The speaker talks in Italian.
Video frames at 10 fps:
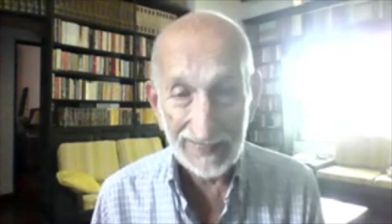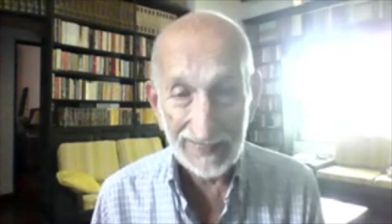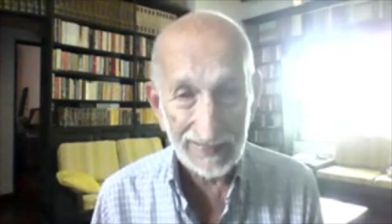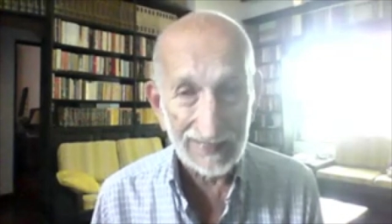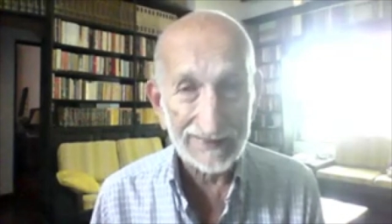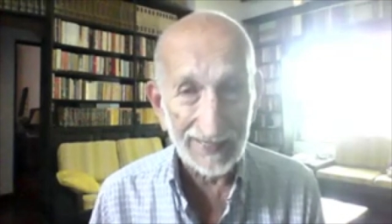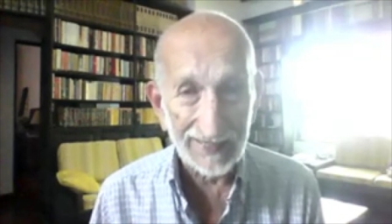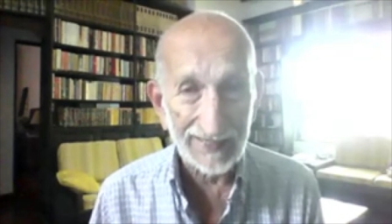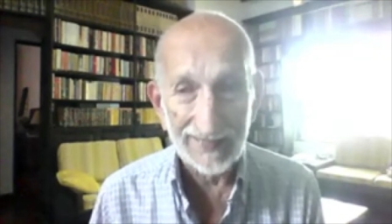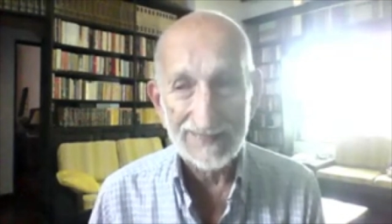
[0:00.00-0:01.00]

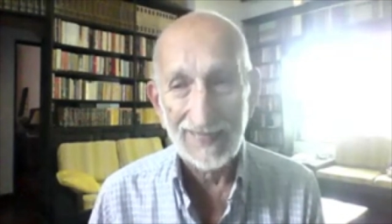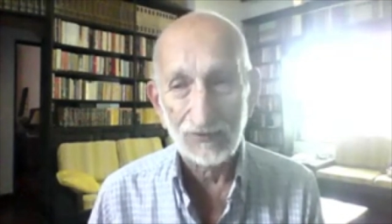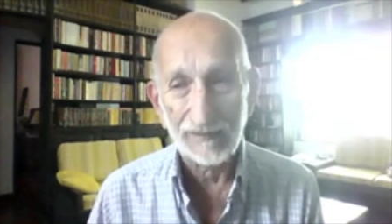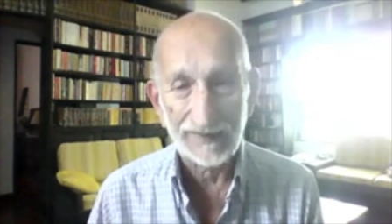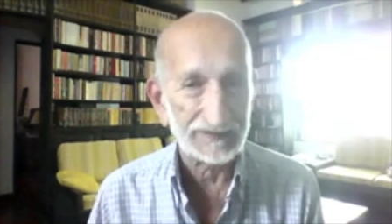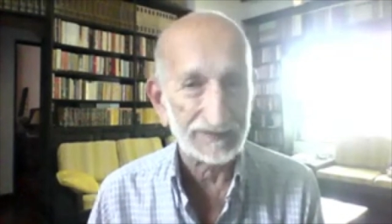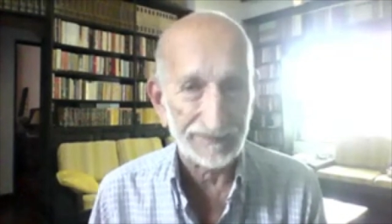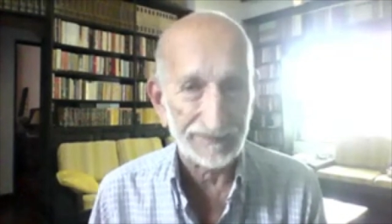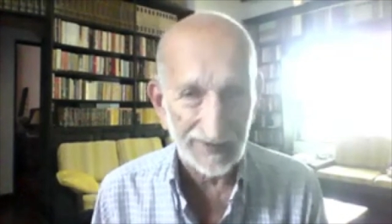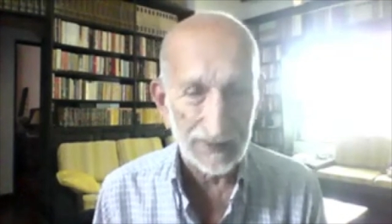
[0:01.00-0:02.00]
Inghilterra stato,
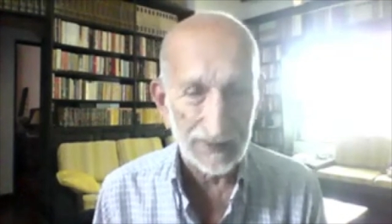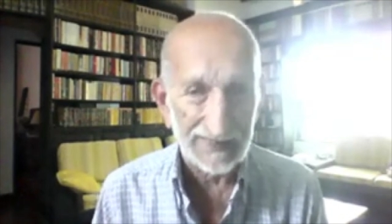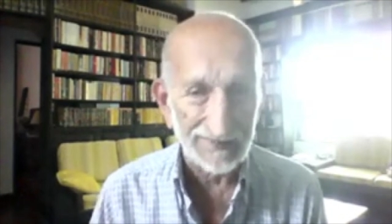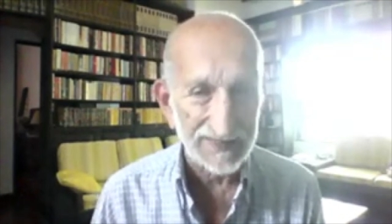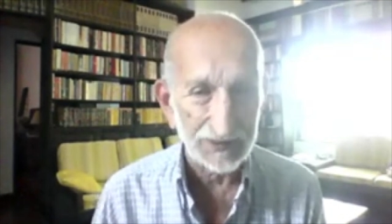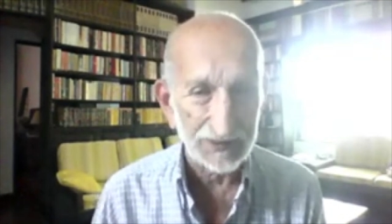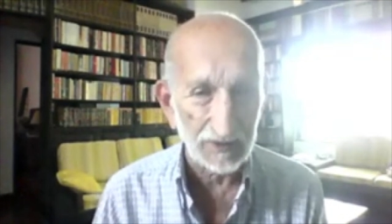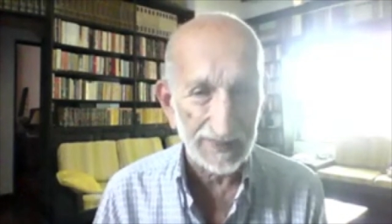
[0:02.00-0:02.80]
si frequentava